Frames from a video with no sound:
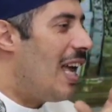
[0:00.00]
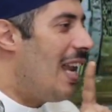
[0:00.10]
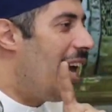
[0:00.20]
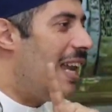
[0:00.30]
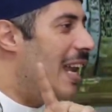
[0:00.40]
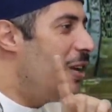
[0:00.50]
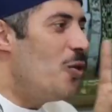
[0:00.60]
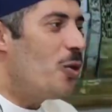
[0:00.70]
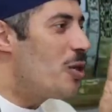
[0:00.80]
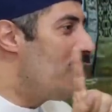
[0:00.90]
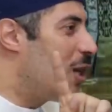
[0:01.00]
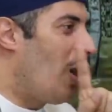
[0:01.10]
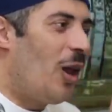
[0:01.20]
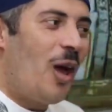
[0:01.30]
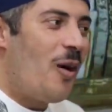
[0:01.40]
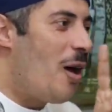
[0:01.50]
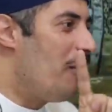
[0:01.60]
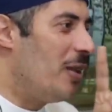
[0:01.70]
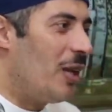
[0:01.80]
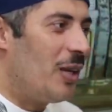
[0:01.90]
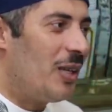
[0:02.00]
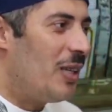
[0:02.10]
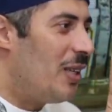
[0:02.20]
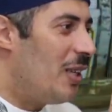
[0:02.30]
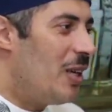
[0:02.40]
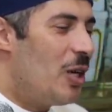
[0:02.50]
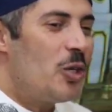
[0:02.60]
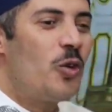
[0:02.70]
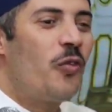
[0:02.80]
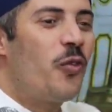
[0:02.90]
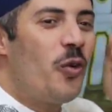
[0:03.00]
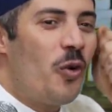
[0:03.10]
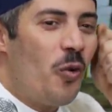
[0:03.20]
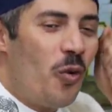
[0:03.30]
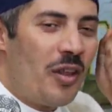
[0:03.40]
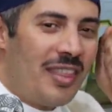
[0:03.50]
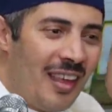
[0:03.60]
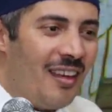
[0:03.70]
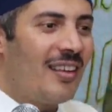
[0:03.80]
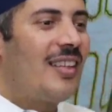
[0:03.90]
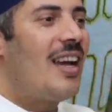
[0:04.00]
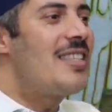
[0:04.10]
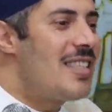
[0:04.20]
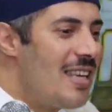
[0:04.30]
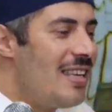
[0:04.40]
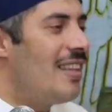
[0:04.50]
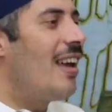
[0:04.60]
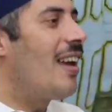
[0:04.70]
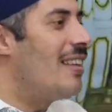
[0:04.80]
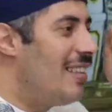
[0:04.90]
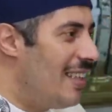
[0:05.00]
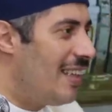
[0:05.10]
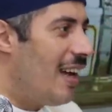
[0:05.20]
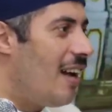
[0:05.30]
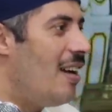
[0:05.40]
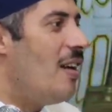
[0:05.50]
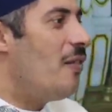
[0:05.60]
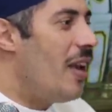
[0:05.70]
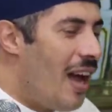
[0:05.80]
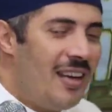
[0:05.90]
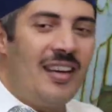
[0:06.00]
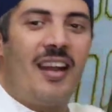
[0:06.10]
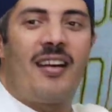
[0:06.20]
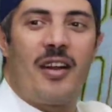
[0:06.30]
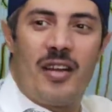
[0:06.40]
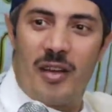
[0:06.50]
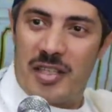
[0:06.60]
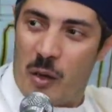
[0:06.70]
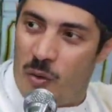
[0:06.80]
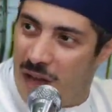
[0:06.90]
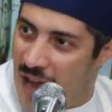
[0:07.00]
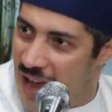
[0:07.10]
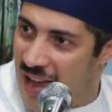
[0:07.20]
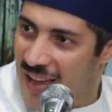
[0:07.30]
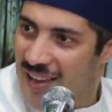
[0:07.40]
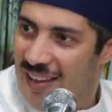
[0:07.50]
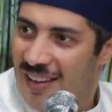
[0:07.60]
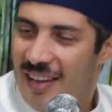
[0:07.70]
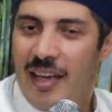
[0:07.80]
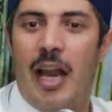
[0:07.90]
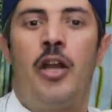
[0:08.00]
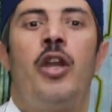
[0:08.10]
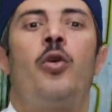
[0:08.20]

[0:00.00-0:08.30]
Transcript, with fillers: لا لن يخزيك الله ابدا شوف ثقة السيدة خديجة في أن زوجها لن